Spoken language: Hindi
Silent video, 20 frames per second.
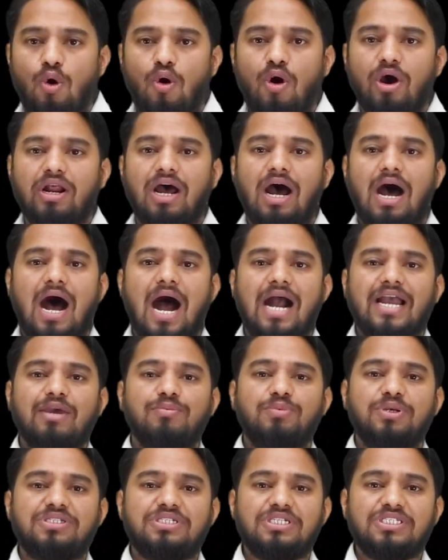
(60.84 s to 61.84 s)
और आगे
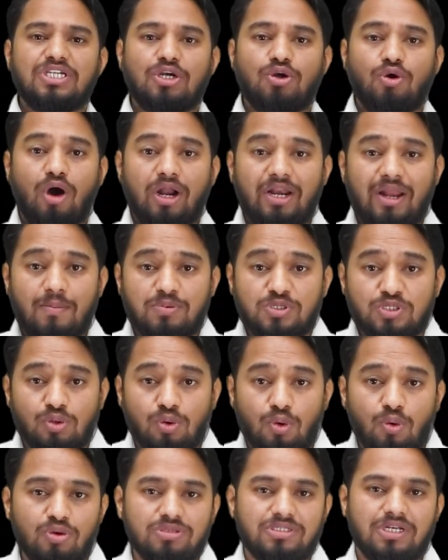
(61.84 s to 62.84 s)
भी चीज़ें कॉलेप्स
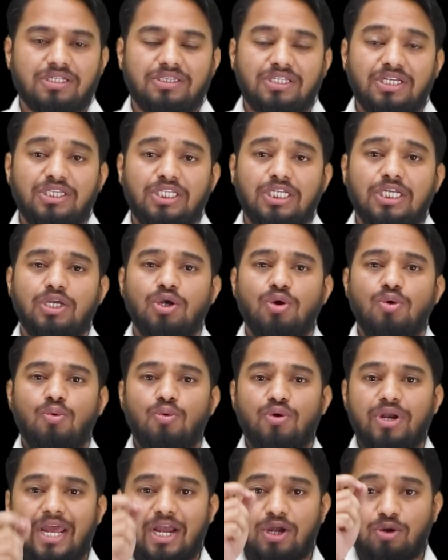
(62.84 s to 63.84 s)
हो सकती थी
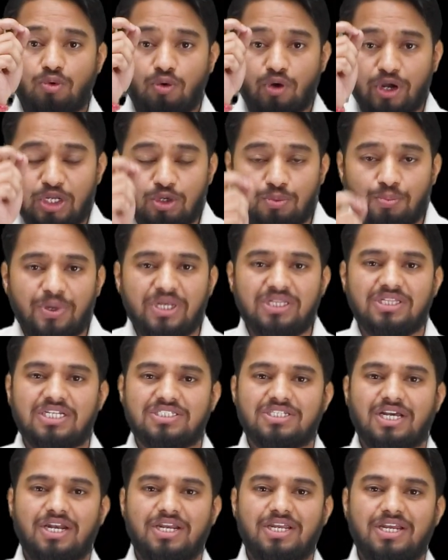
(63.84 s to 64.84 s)
उन्हें कोई उम्मीद
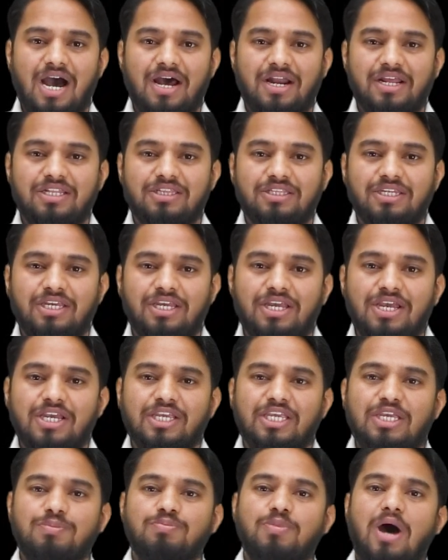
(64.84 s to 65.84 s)
नज़र नहीं आ रही थी
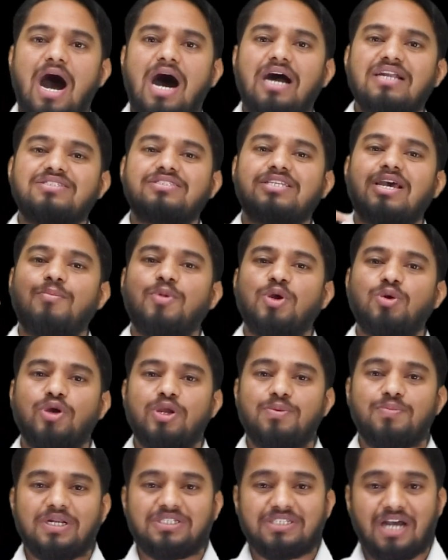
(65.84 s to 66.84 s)
कि बाहर से हमें
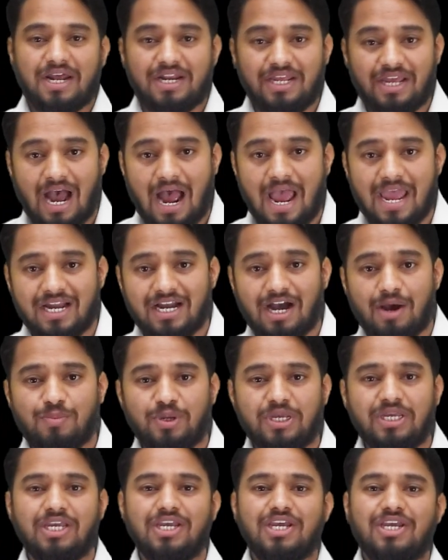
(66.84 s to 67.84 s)
कोई बचाने आएगा
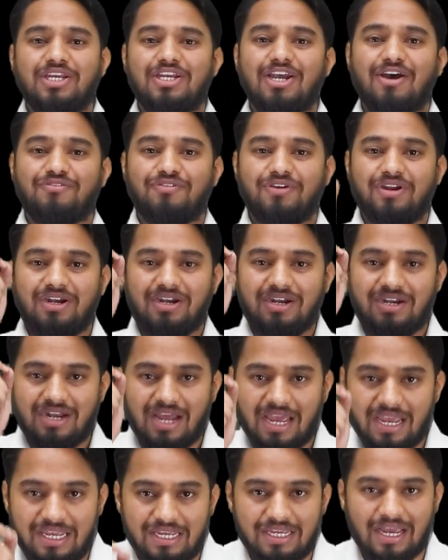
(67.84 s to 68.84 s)
भी या फिर
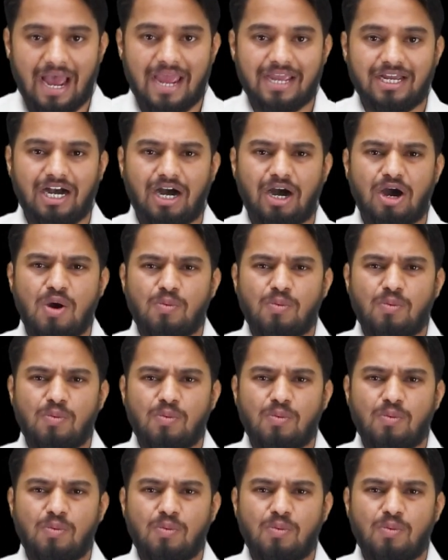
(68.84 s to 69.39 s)
नहीं आएगा